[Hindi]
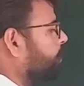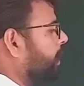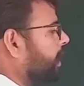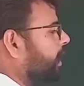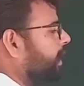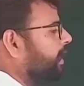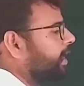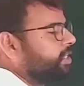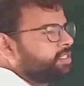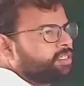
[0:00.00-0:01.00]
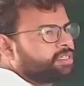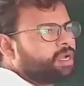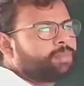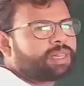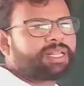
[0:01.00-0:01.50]
ए डैश इसका
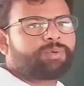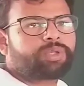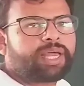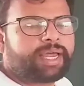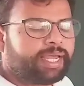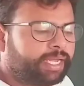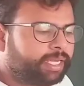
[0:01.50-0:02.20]
मतलब होता है